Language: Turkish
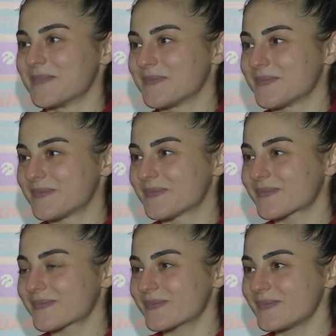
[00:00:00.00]
Şimdi
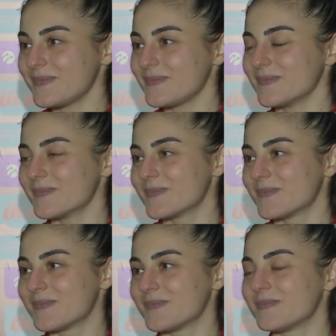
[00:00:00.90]
sırada deplasmanda
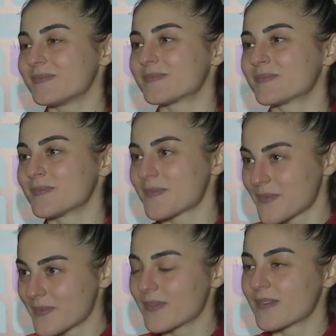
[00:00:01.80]
oynayacağımız Sırbistan
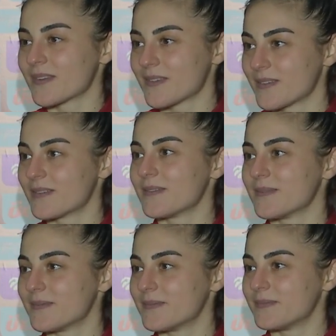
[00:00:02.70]
karşılaşması var.